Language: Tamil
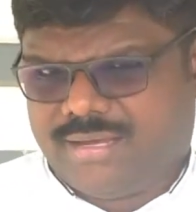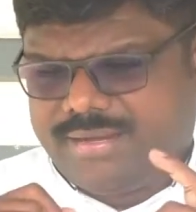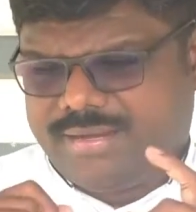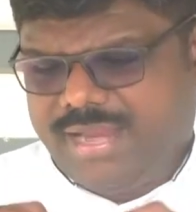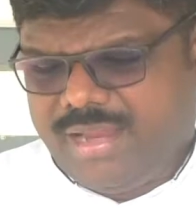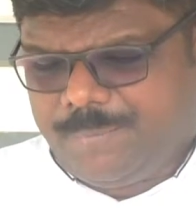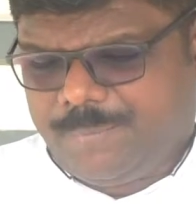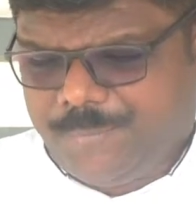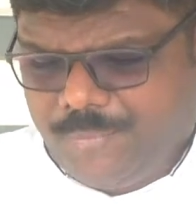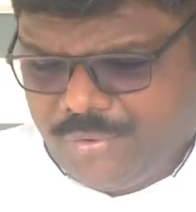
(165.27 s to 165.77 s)

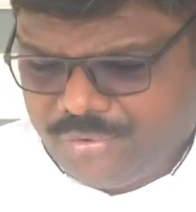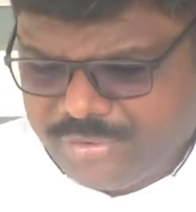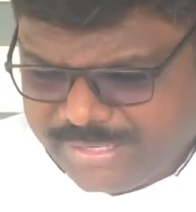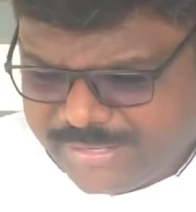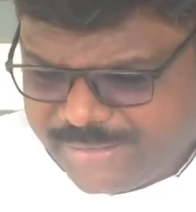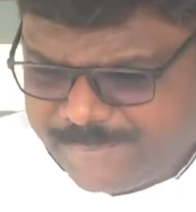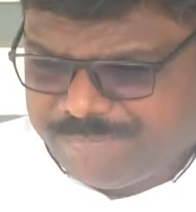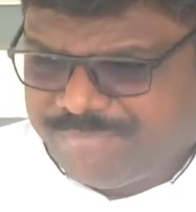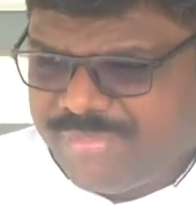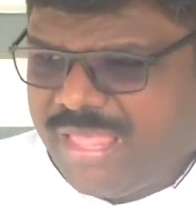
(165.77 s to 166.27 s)
அதே போல
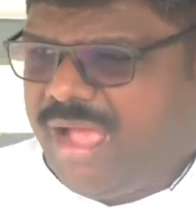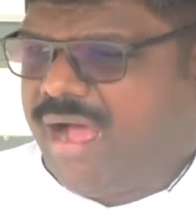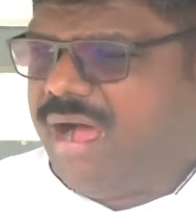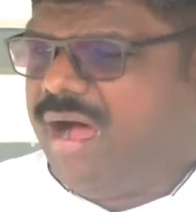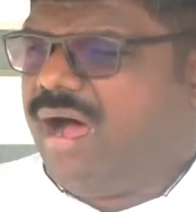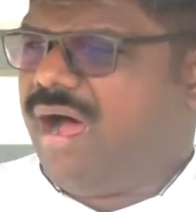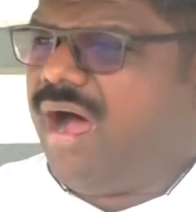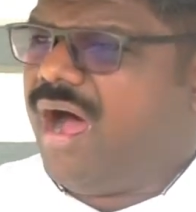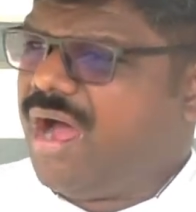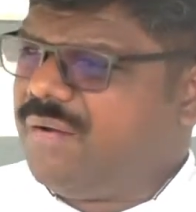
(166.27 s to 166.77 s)

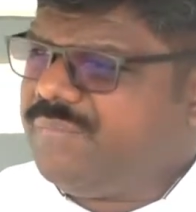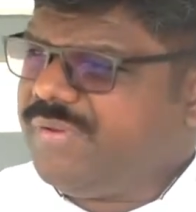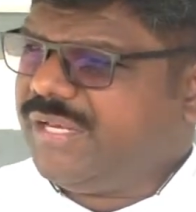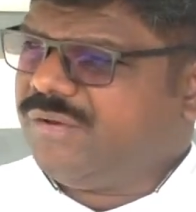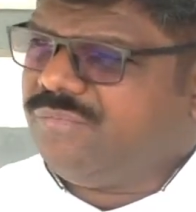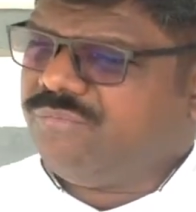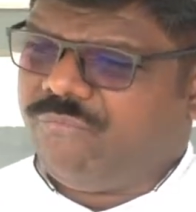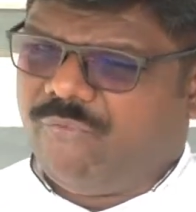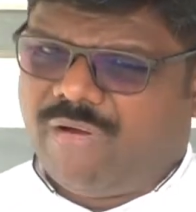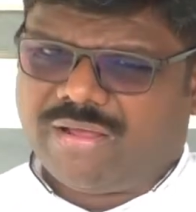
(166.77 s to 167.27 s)

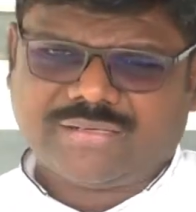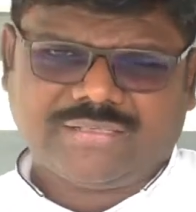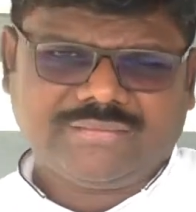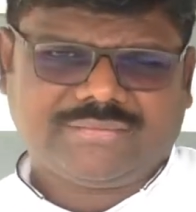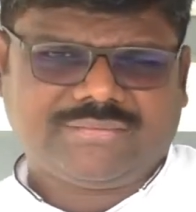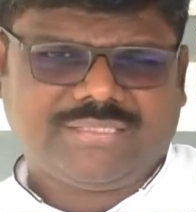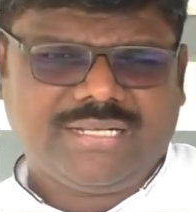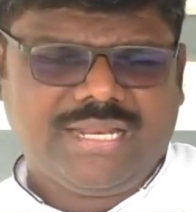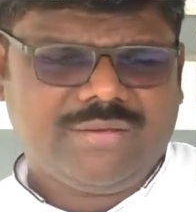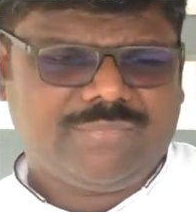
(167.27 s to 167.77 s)
ஆவியின்
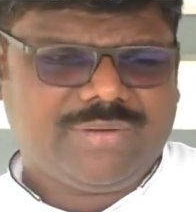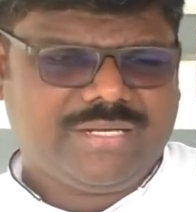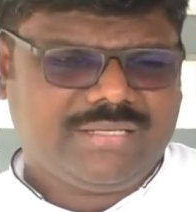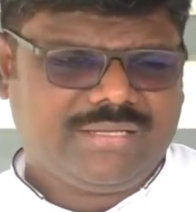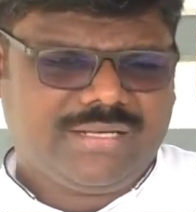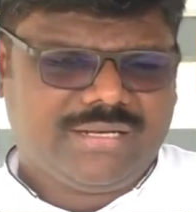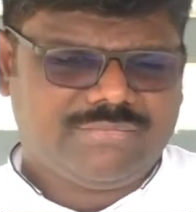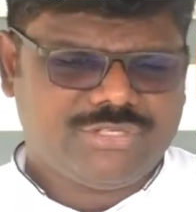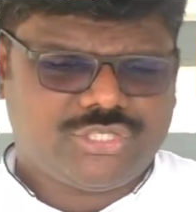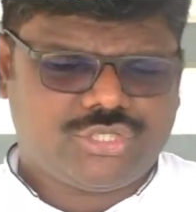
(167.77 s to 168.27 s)
வரத்திலே
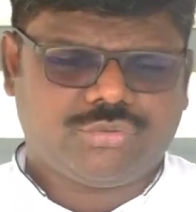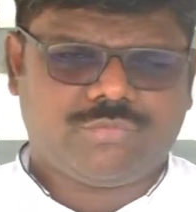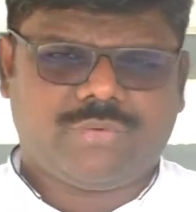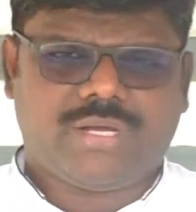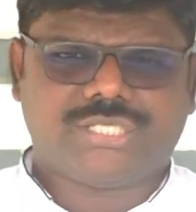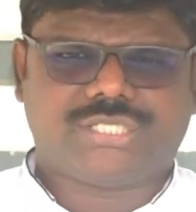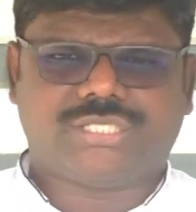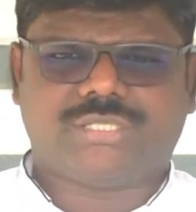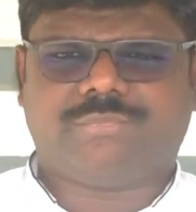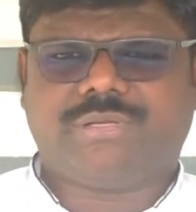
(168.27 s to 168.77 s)
வருகிற
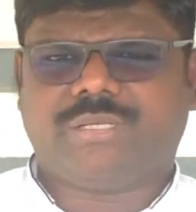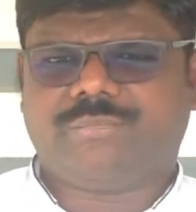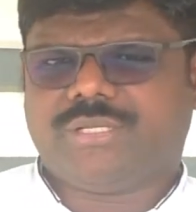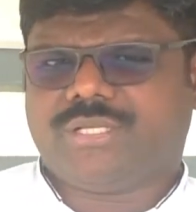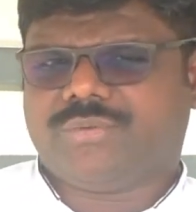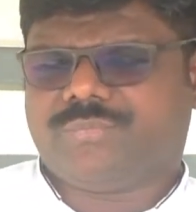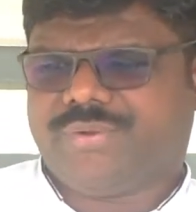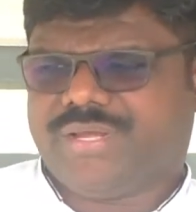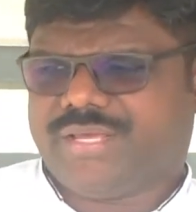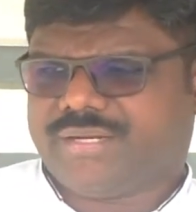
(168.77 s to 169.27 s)
விசுவாசம்
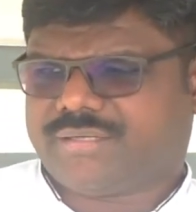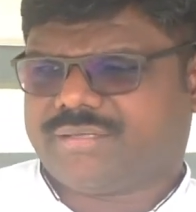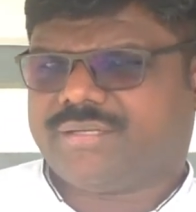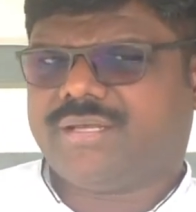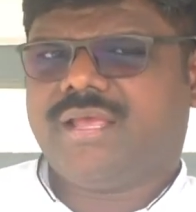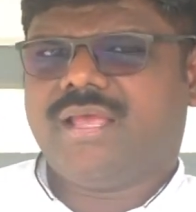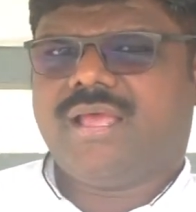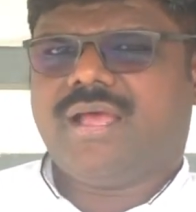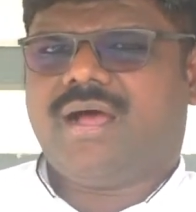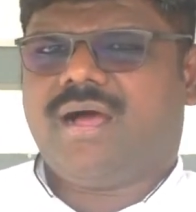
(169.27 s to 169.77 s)
என்பது வேறு
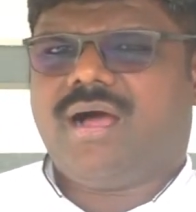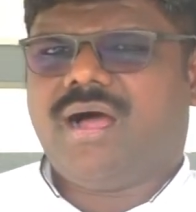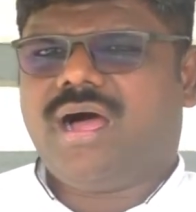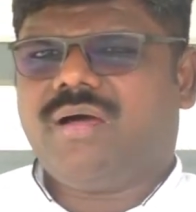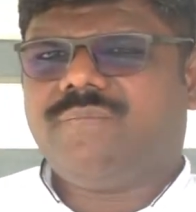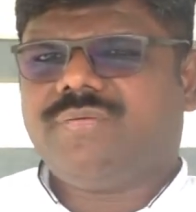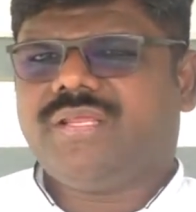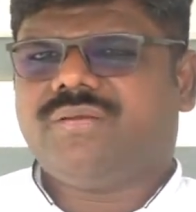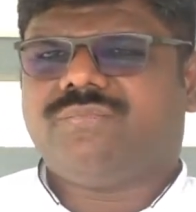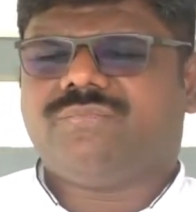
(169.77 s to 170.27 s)

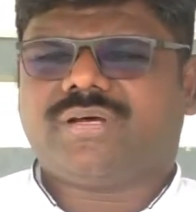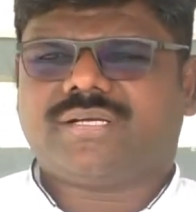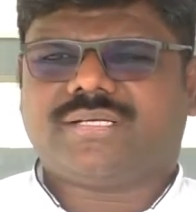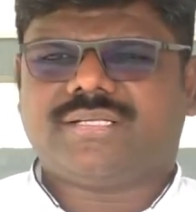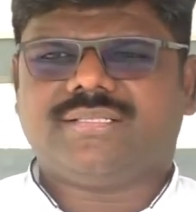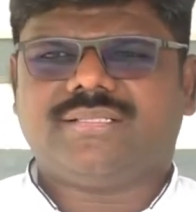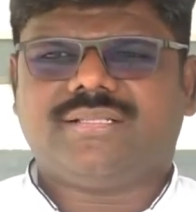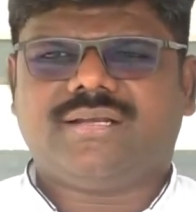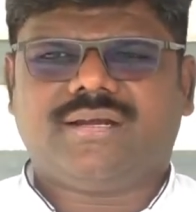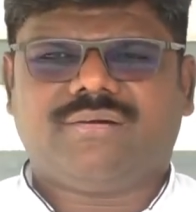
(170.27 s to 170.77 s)
ஆவியின் வர
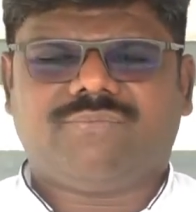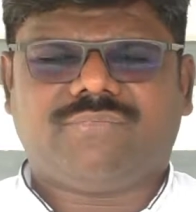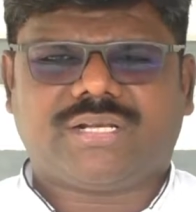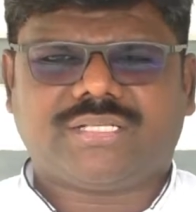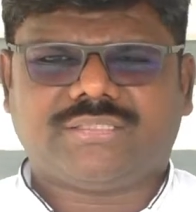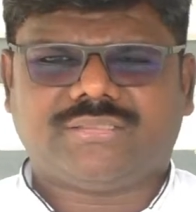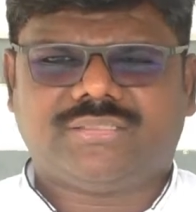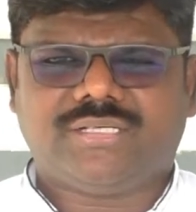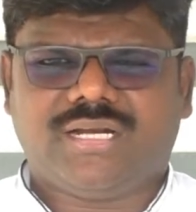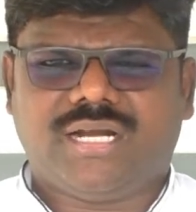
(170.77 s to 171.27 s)

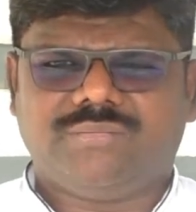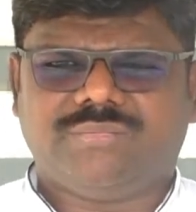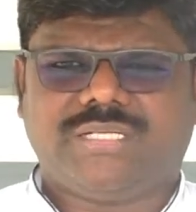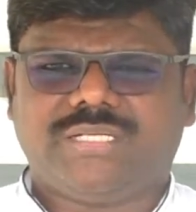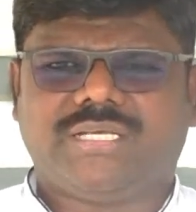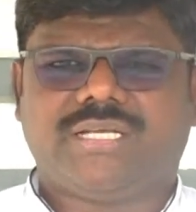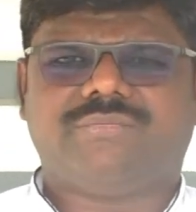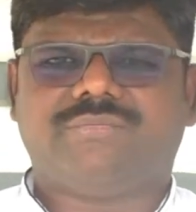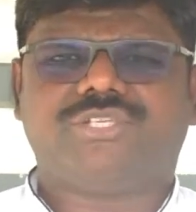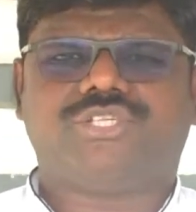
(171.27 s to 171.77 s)
வரத்தினால்
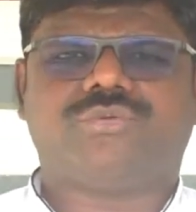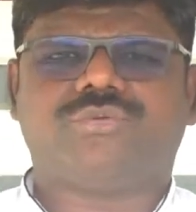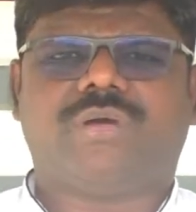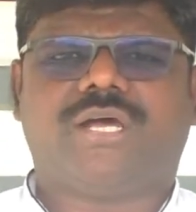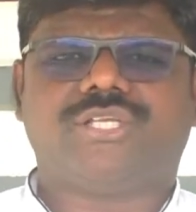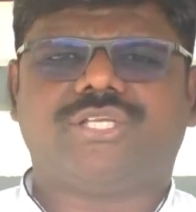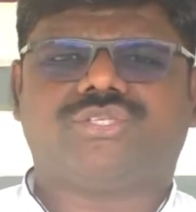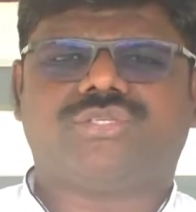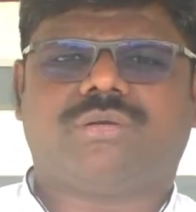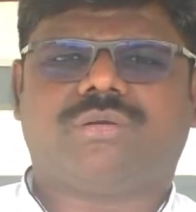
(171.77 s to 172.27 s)
வருகிற
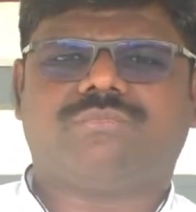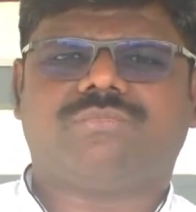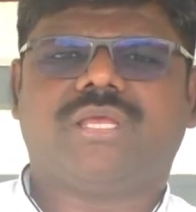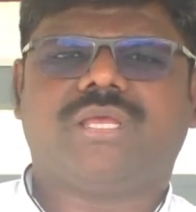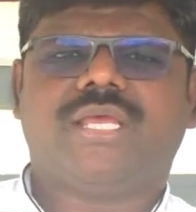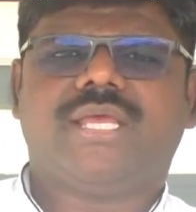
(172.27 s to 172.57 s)
விசுவாசம்